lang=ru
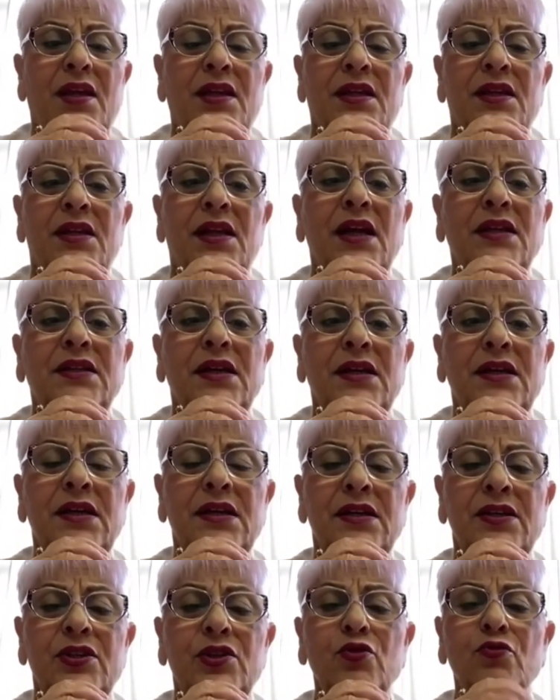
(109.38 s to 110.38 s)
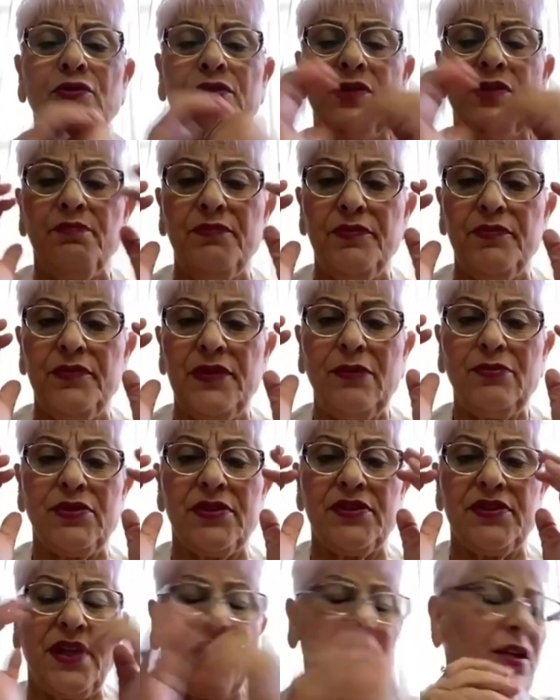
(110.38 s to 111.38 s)
Надо, ну вот нам
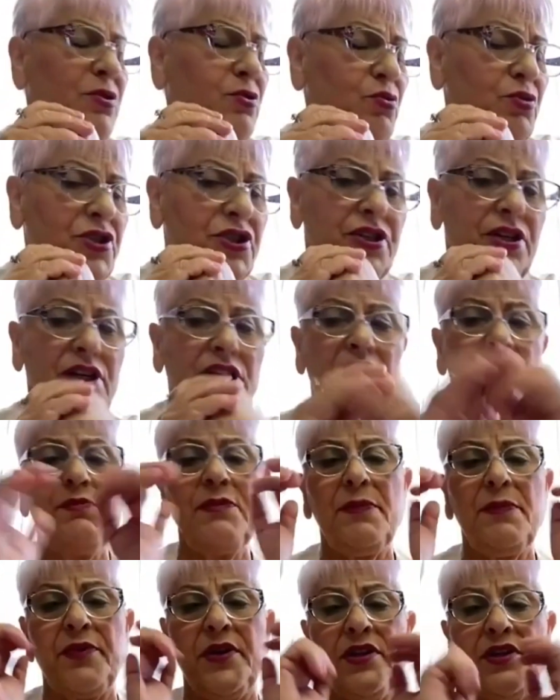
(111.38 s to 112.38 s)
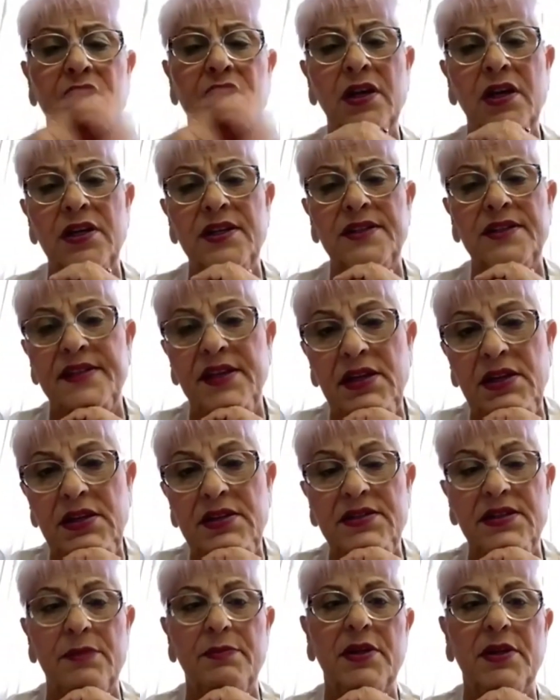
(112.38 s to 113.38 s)
стало лучше, и мы притихли, сели
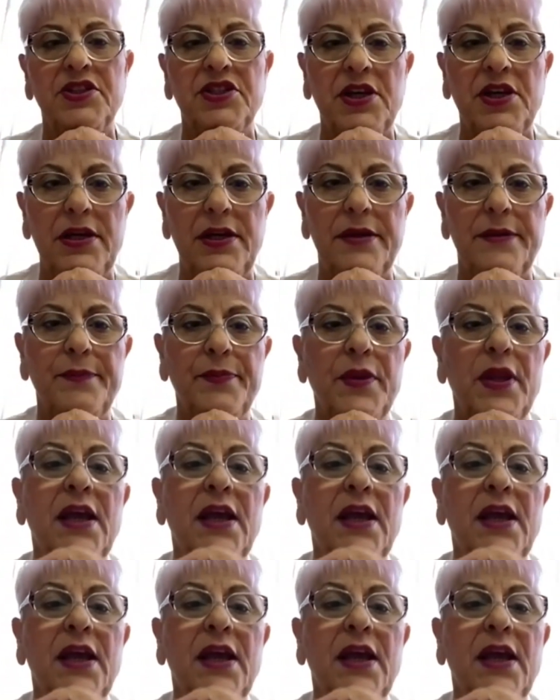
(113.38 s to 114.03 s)
и замолчали.